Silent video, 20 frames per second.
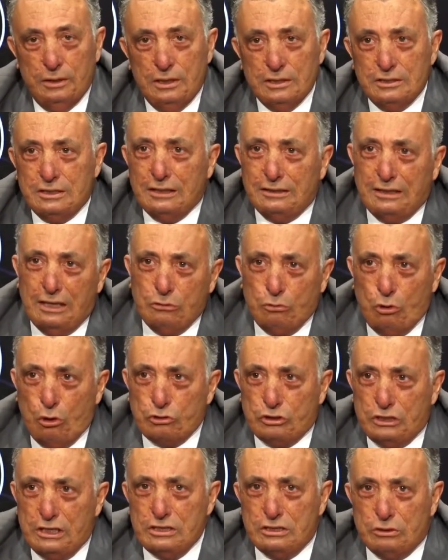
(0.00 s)
Zaten
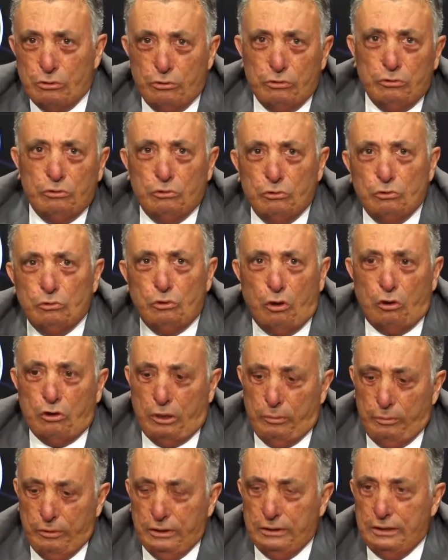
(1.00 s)
görseniz de onu yok
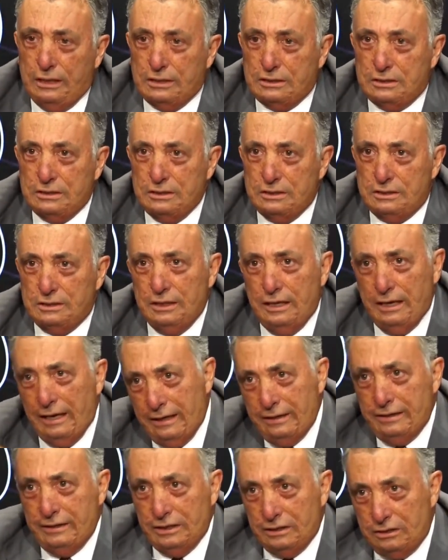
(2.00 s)
kabul edersiniz.
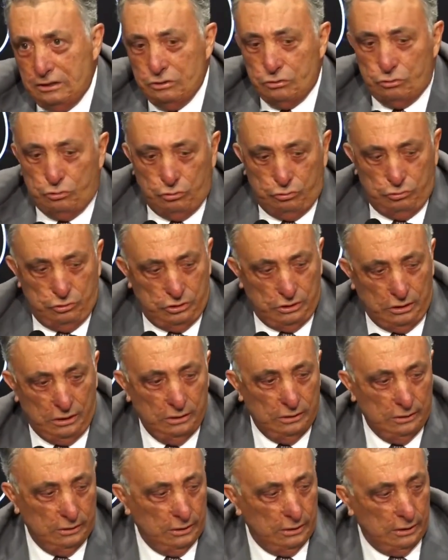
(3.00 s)
Eğer niyetiniz kötüyse.
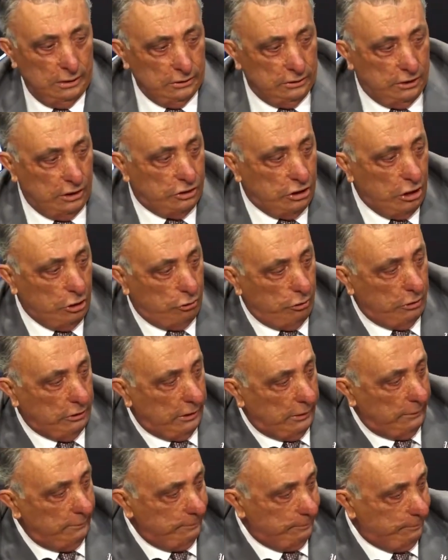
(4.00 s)
Teşekkür
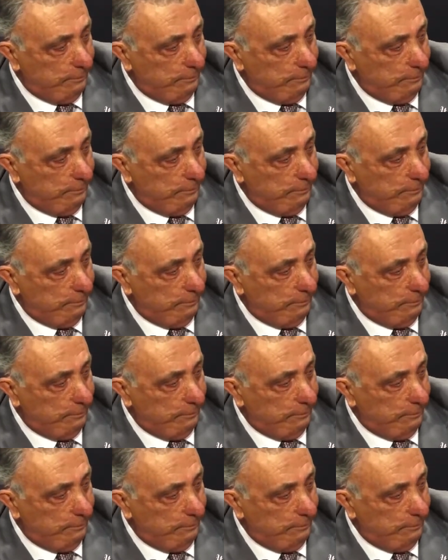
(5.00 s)
ederim.